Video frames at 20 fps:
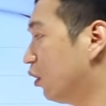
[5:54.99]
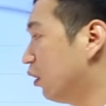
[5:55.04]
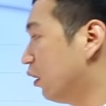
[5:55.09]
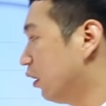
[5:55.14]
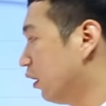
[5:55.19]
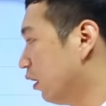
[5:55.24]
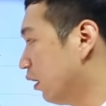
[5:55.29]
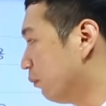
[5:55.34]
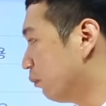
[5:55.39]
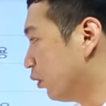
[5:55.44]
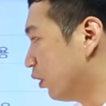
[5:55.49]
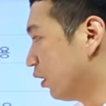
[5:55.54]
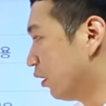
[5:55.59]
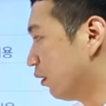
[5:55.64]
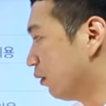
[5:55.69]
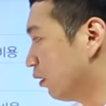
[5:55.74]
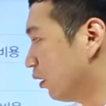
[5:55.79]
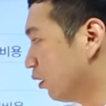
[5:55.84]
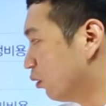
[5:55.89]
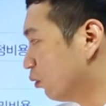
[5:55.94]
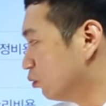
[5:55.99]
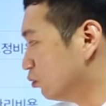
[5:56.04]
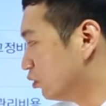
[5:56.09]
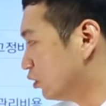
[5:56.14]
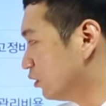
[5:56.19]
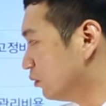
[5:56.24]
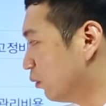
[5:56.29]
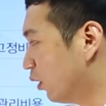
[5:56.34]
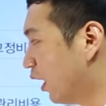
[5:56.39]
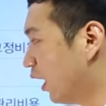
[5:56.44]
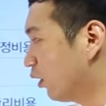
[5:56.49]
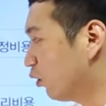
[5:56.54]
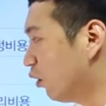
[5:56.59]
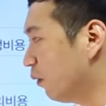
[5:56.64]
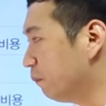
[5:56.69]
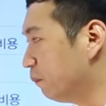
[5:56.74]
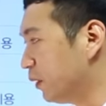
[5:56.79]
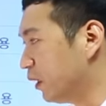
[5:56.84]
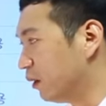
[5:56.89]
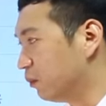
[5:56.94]
뭐뭐 뭐, 무슨 뭐
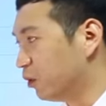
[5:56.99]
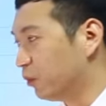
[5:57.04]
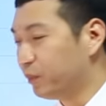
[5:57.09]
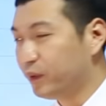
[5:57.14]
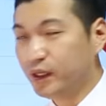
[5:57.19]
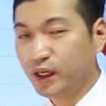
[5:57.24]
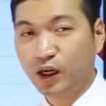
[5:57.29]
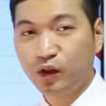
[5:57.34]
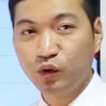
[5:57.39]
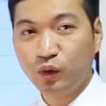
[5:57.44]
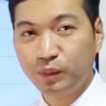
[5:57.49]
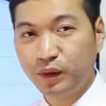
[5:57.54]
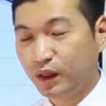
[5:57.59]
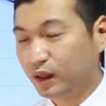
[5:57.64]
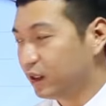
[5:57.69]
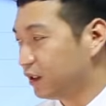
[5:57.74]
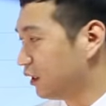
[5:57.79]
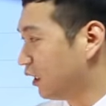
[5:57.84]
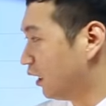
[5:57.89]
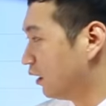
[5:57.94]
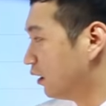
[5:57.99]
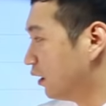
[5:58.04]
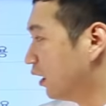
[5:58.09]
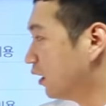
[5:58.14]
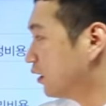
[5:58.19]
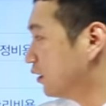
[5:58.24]
학원비, 뭐 피아노비 그게 아니라